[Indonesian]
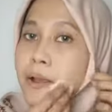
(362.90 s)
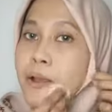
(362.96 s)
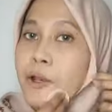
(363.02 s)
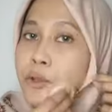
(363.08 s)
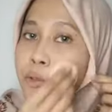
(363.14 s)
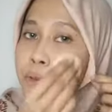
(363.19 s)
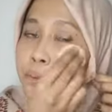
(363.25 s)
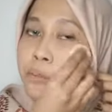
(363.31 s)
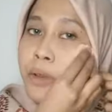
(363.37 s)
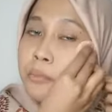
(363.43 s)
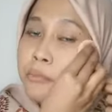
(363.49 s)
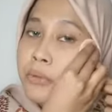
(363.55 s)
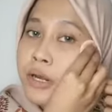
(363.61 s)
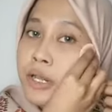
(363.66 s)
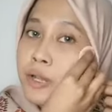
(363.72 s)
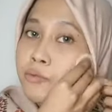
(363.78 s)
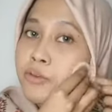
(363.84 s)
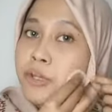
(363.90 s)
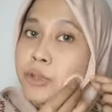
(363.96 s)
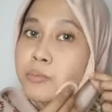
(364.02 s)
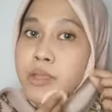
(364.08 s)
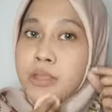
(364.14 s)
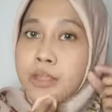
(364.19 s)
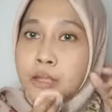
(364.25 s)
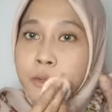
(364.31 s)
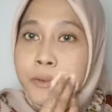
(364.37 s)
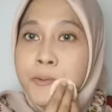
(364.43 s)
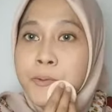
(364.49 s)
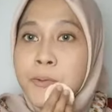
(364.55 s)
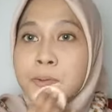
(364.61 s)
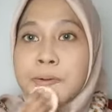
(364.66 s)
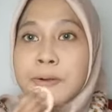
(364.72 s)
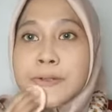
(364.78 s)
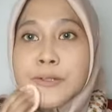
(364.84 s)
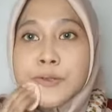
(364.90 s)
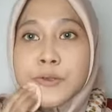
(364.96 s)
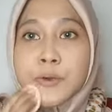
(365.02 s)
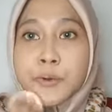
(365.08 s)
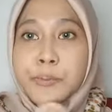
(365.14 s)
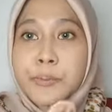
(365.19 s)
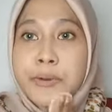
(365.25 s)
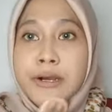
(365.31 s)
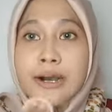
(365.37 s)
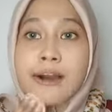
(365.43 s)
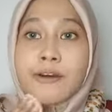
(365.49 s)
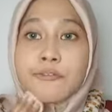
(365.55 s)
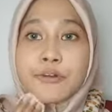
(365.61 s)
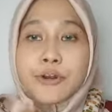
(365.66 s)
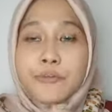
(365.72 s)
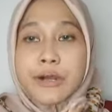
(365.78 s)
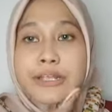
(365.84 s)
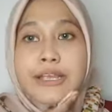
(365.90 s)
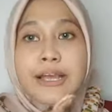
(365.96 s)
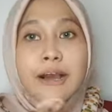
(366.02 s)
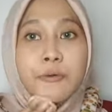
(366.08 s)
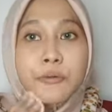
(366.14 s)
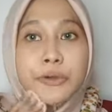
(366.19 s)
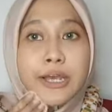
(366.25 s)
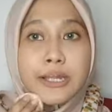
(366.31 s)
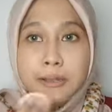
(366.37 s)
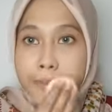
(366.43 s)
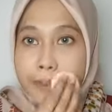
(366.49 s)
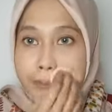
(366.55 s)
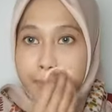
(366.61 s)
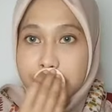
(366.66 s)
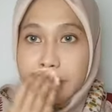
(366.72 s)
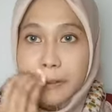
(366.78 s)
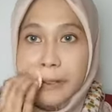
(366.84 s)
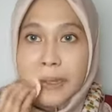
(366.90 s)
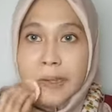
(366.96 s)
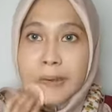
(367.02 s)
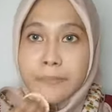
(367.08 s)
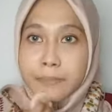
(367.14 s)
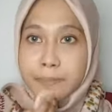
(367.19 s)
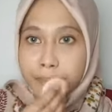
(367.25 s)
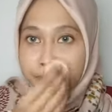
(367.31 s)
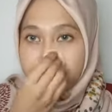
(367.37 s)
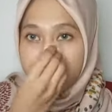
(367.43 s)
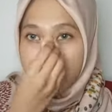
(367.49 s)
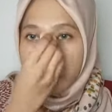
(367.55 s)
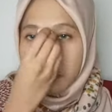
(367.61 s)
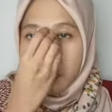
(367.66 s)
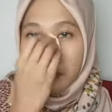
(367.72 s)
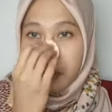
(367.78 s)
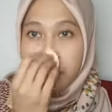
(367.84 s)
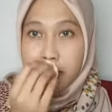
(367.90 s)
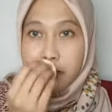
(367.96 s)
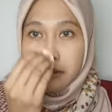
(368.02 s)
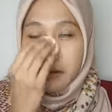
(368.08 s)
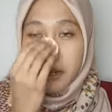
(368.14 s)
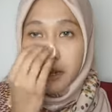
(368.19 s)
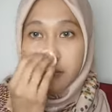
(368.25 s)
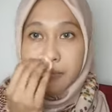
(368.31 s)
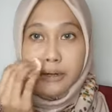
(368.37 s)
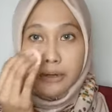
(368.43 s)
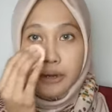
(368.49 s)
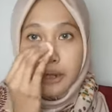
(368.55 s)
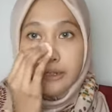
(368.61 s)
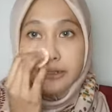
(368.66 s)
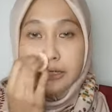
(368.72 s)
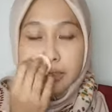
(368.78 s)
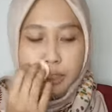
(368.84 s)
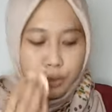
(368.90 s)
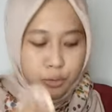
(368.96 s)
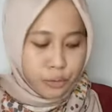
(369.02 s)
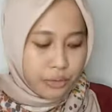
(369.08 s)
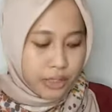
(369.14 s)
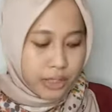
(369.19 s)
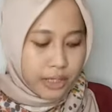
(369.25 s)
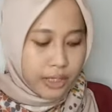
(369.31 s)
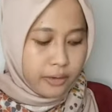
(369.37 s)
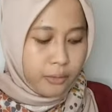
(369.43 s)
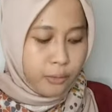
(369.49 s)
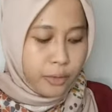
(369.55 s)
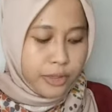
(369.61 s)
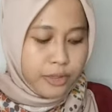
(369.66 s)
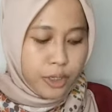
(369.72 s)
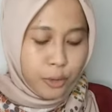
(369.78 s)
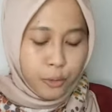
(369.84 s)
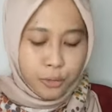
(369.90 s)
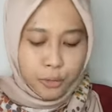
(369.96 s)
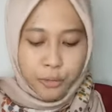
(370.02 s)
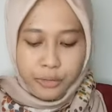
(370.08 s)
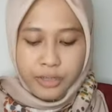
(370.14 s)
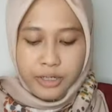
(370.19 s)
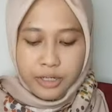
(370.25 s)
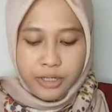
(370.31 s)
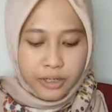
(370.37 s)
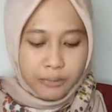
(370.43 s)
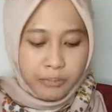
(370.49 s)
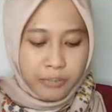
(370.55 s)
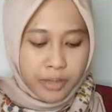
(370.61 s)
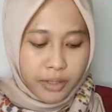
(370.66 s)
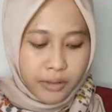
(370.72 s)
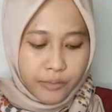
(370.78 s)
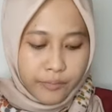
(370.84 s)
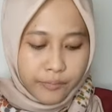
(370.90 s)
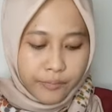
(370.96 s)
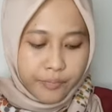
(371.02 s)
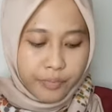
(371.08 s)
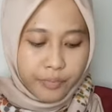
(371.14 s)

ini tuh Maybelline Fit Me-nya tuh, tuh cukup ngecover wajah aku ya teman-teman kayak ngecover aja gitu kayak wajah aku tuh jadi lebih